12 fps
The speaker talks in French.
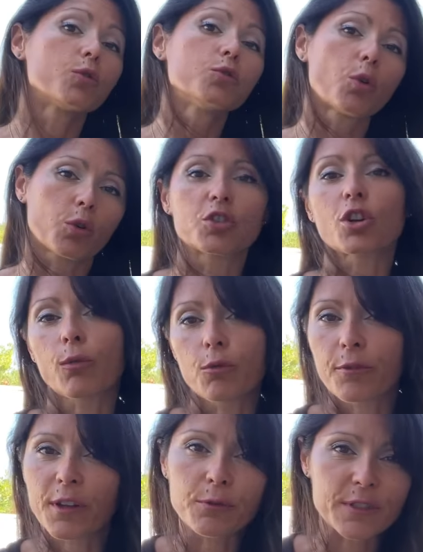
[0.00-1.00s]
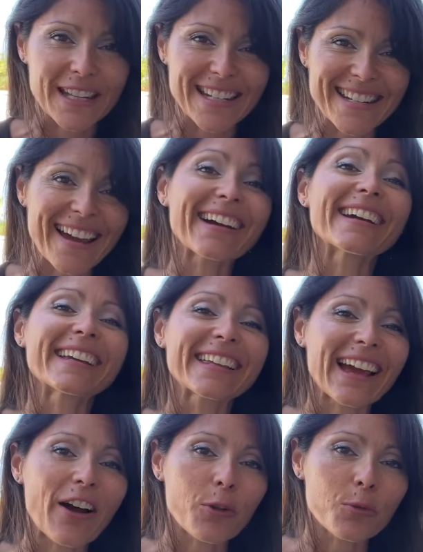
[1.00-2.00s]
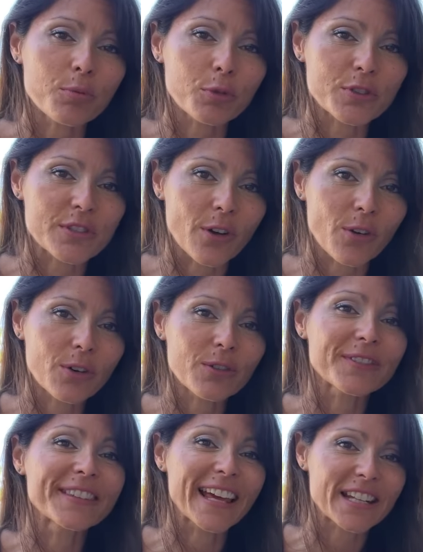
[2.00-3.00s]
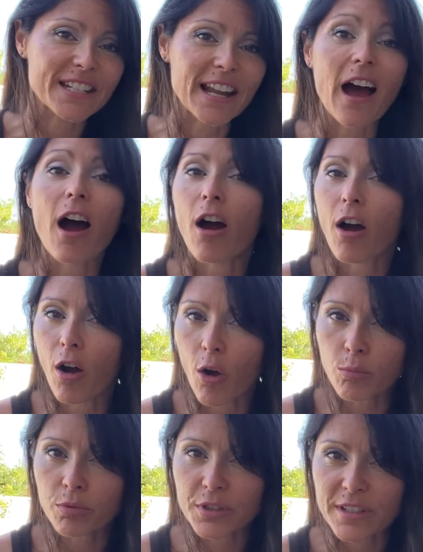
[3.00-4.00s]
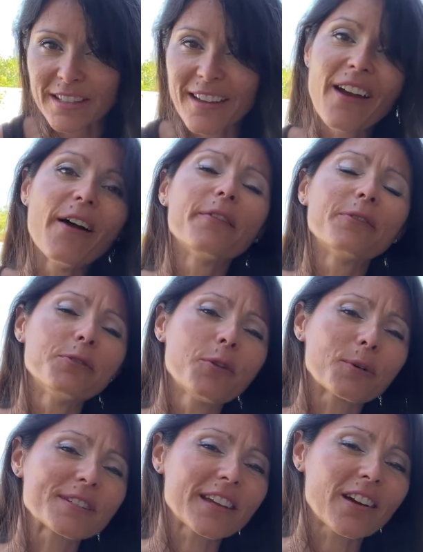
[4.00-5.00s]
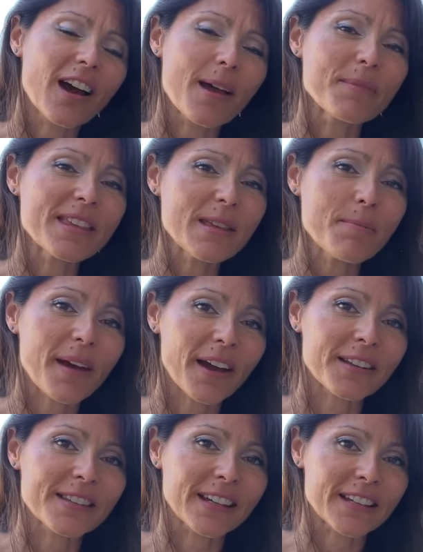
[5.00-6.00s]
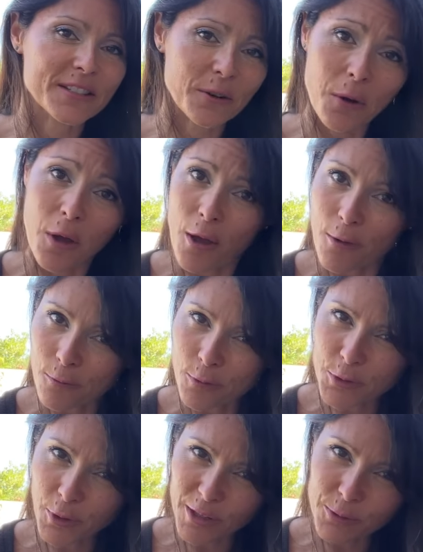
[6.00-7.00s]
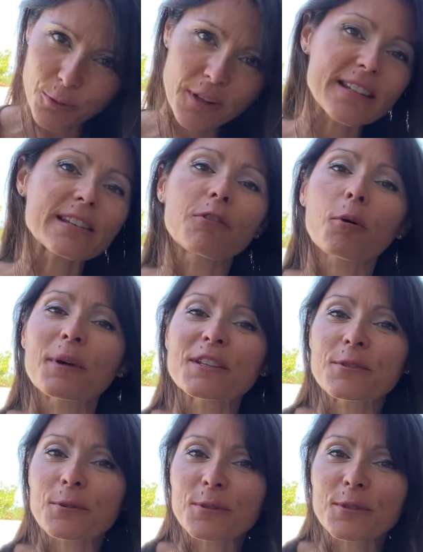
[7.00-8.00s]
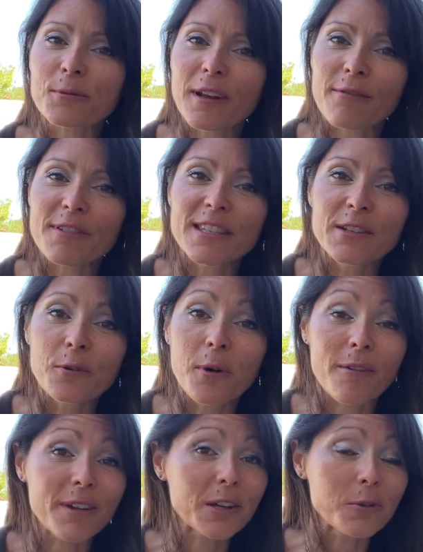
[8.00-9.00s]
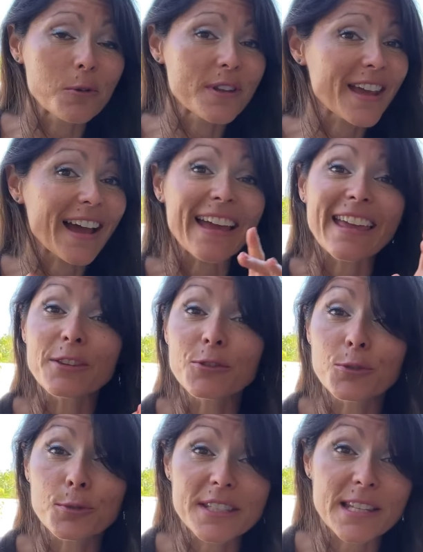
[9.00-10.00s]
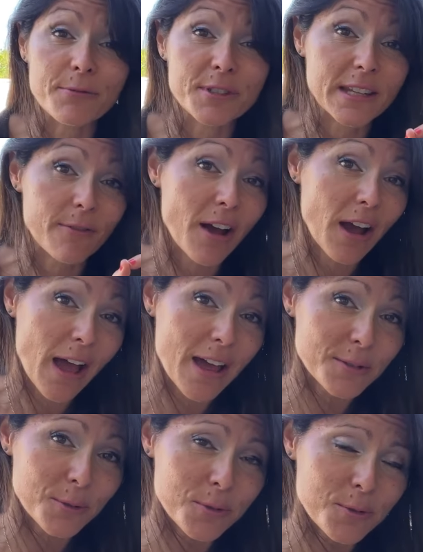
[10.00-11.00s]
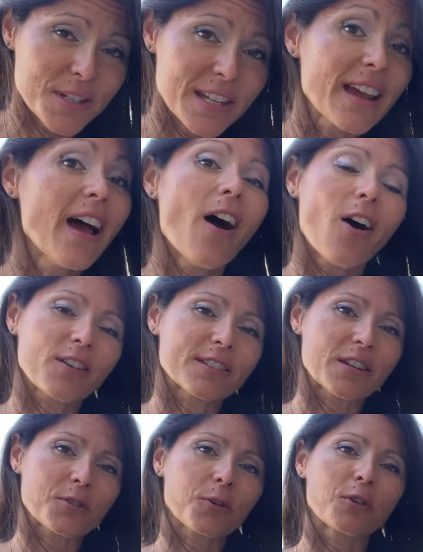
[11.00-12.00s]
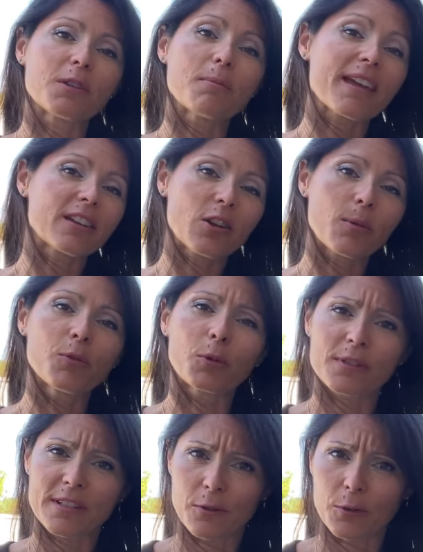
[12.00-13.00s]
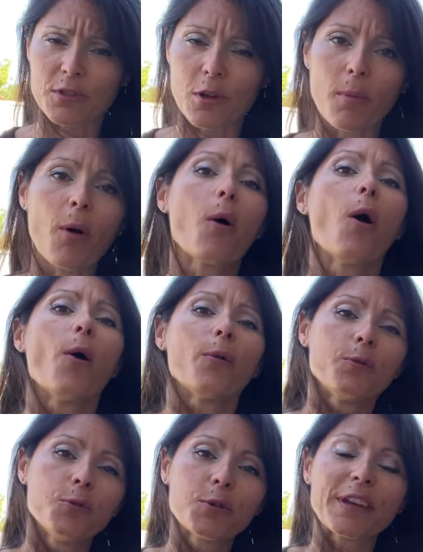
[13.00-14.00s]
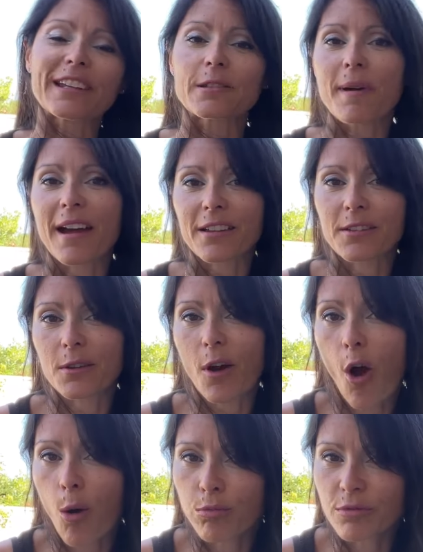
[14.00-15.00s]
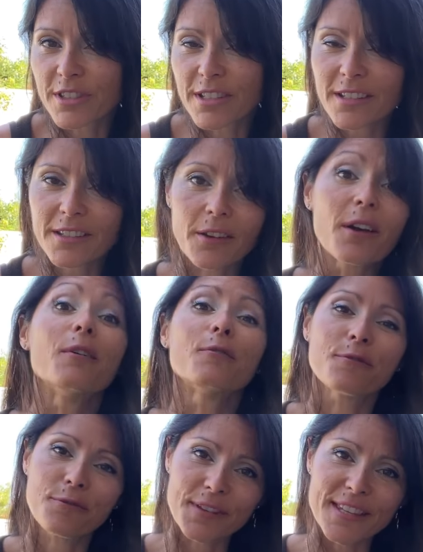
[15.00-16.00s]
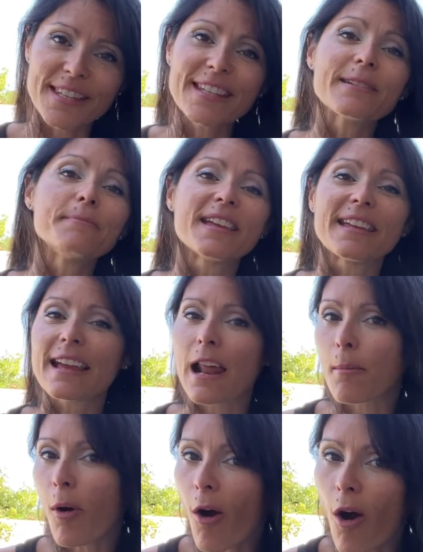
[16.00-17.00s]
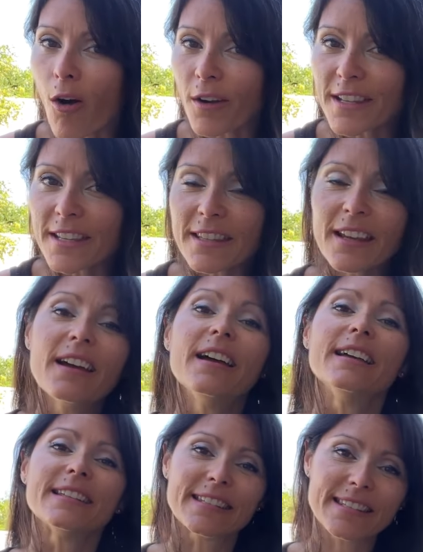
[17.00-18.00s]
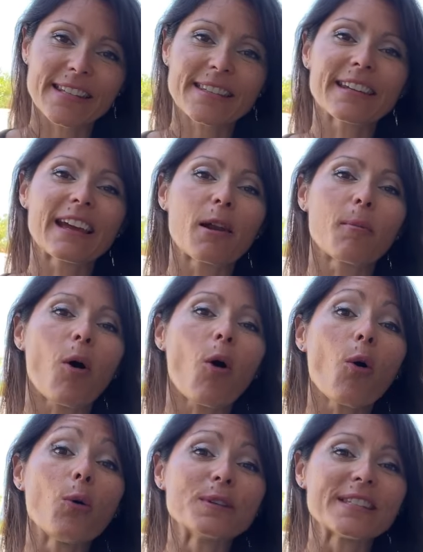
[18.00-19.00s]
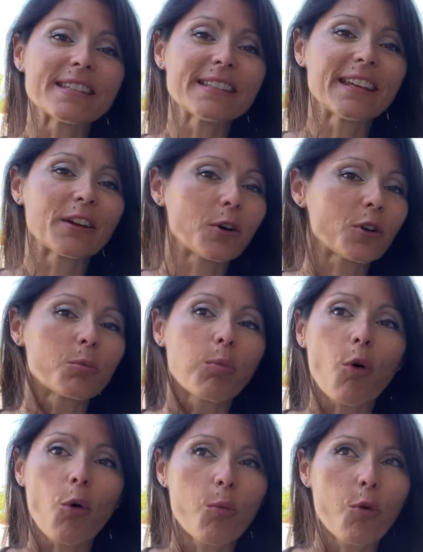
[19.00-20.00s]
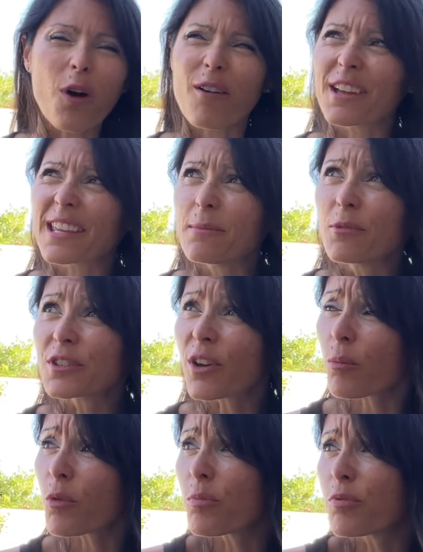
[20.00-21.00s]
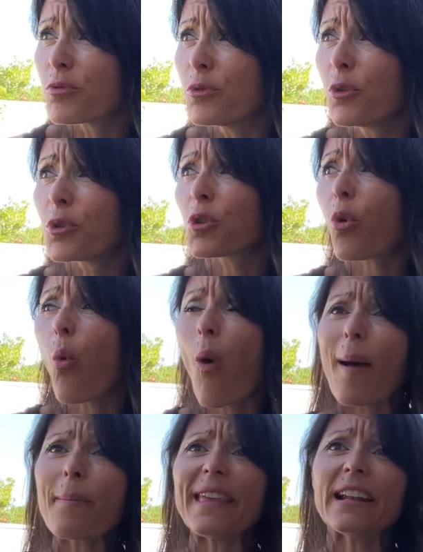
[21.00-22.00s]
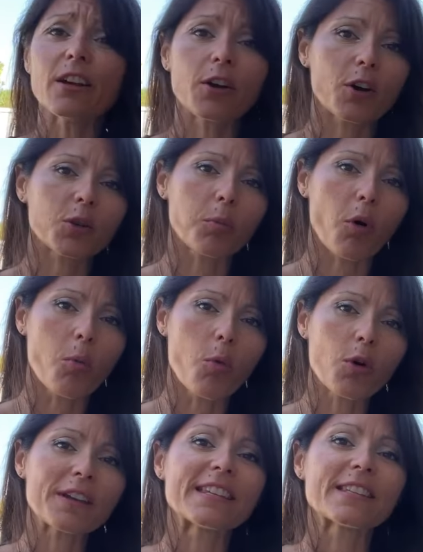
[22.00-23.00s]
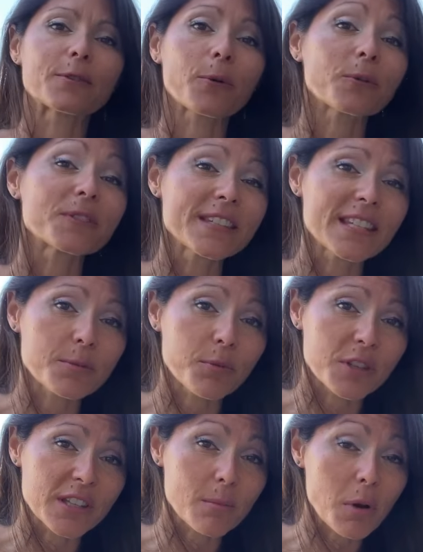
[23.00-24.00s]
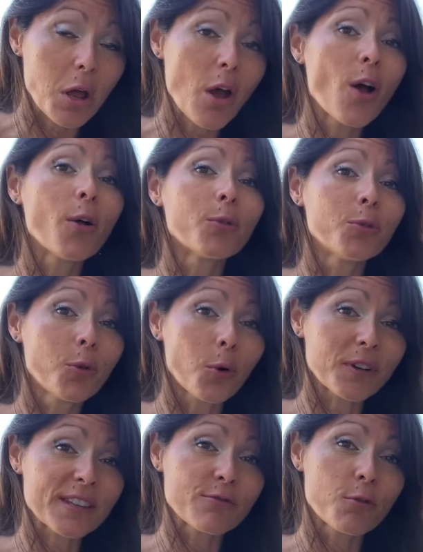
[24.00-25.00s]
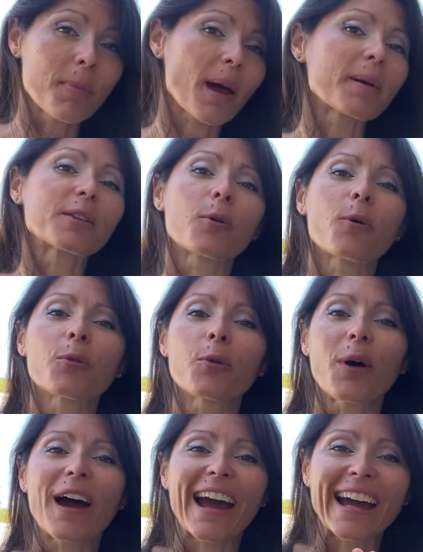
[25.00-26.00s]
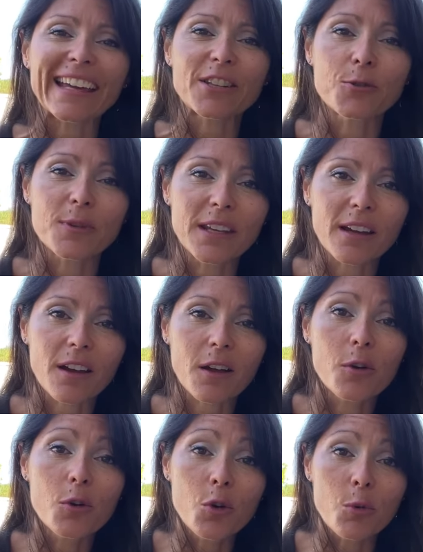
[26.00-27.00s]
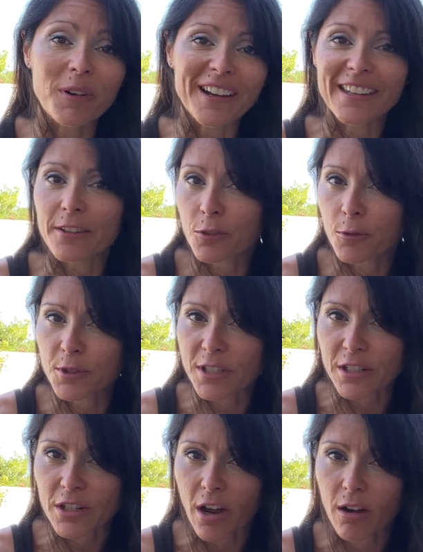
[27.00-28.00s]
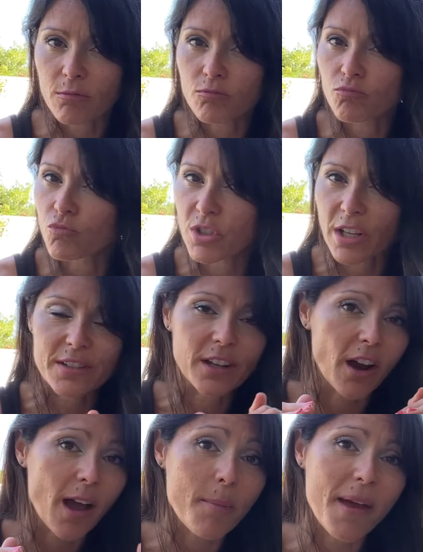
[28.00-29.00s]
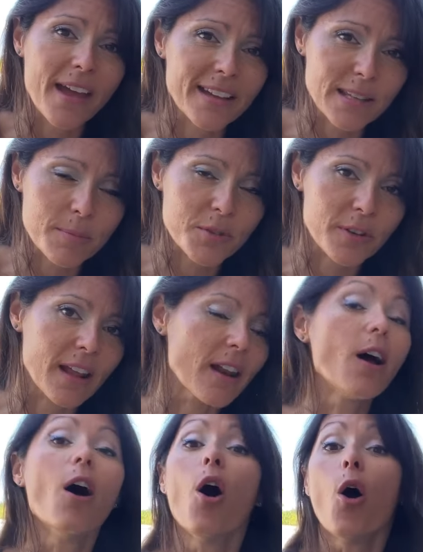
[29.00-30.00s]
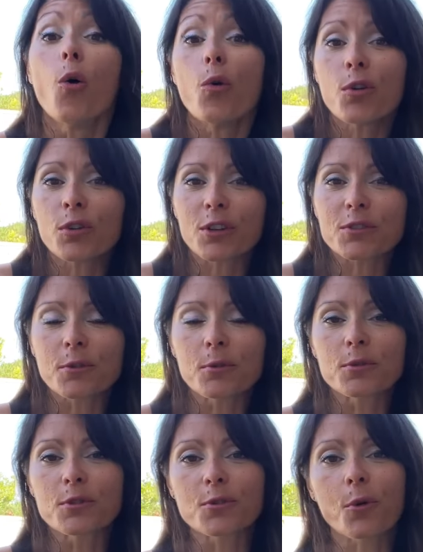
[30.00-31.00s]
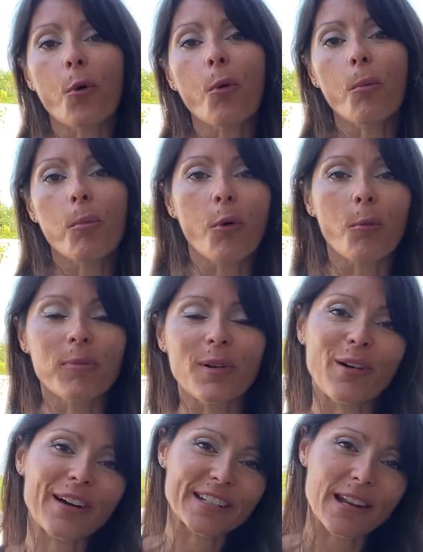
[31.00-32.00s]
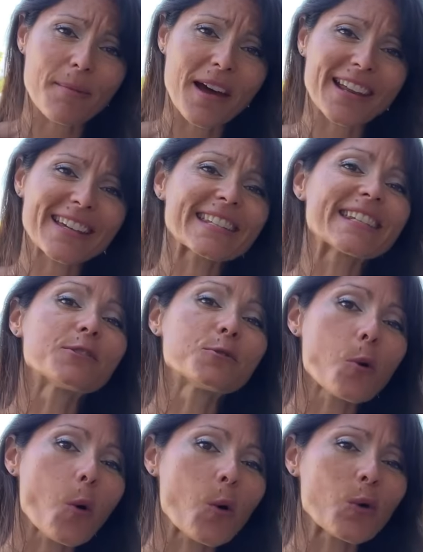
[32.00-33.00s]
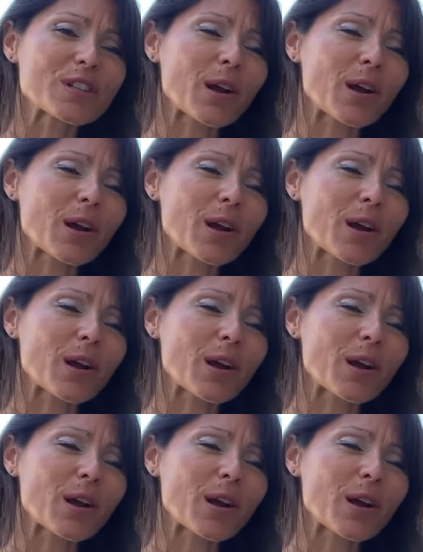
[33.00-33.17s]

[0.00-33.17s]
Donc, quand vous faites vos achats, 40% d'achat remboursé. Donc c'est quand même hyper intéressant. Vous aurez toutes les informations sous la vidéo avec le lien et tout ce qu'il faut savoir à son sujet, en sachant que eBay Club, donc c'est non seulement du cashback en boutique, physique mais également en ligne, c'est également aussi des codes promo avec il me semble plus de 3000 codes promo qui sont disponibles donc qui vous permettront de réduire le prix de vos achats. Ça c'est quand même exceptionnel. Une autre solution bon plan à Chamalin, c'est Joko.